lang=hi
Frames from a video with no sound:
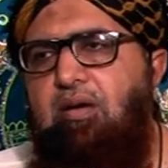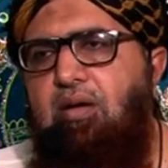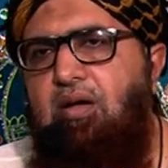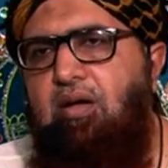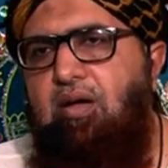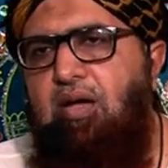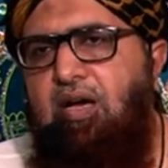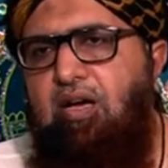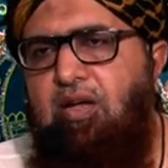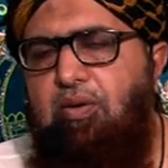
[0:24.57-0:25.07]

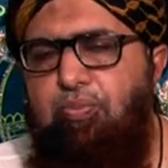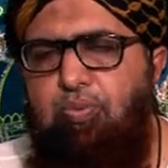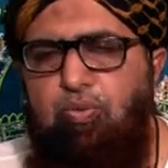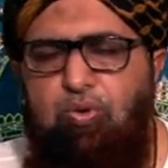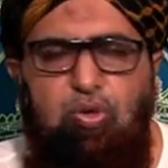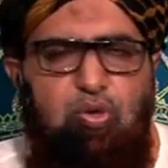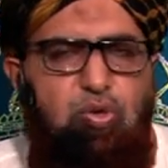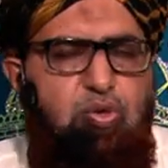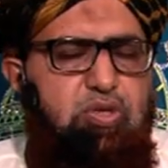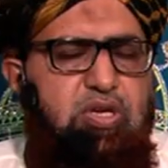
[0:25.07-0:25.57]
अगर
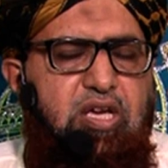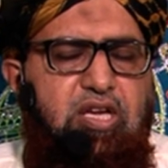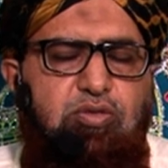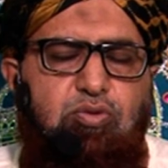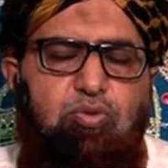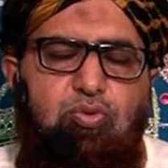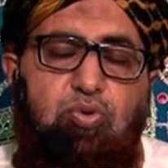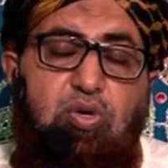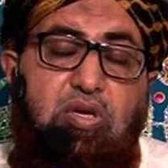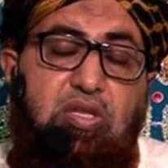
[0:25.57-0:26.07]
पूरी हो जाए
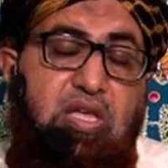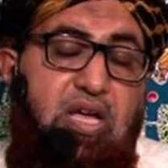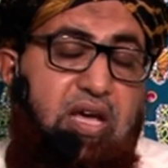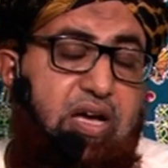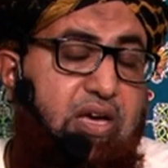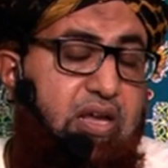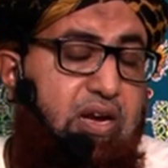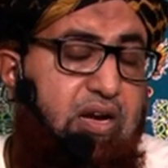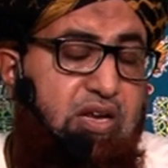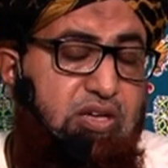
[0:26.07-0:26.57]
तो उनको अदा
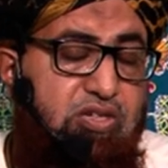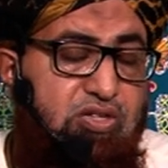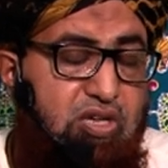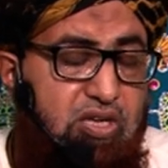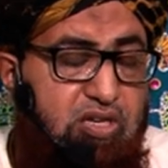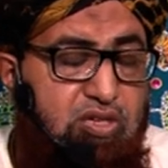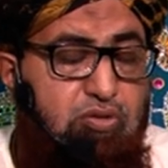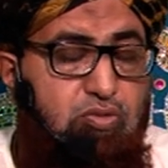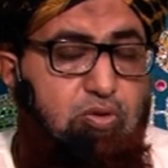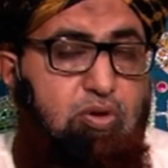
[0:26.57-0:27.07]
करना
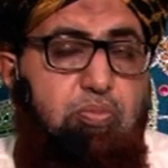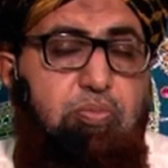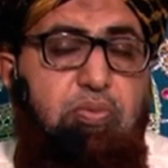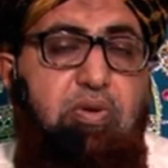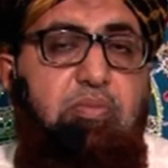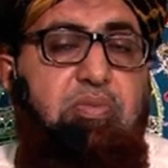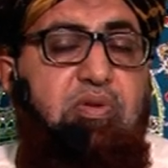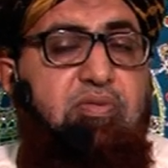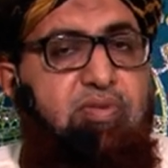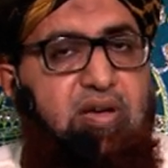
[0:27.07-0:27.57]
शरी तौर
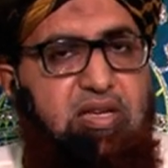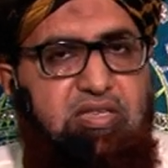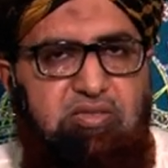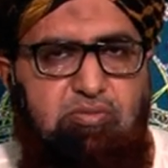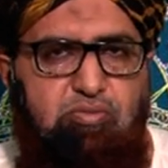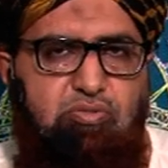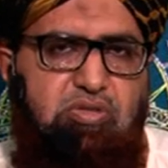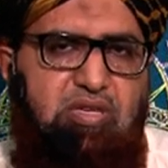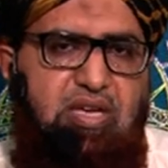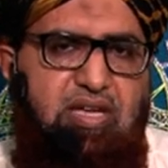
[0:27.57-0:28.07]
पर भी
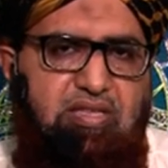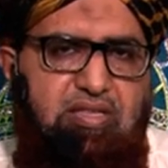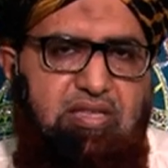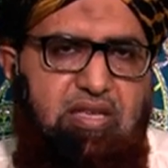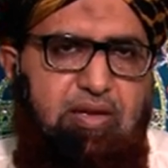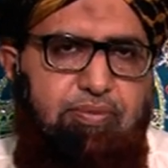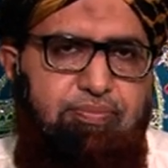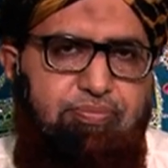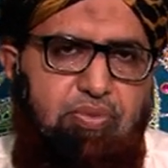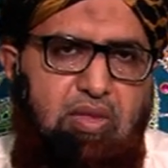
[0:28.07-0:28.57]
वाजिब हो
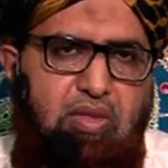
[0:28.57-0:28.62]
जाता है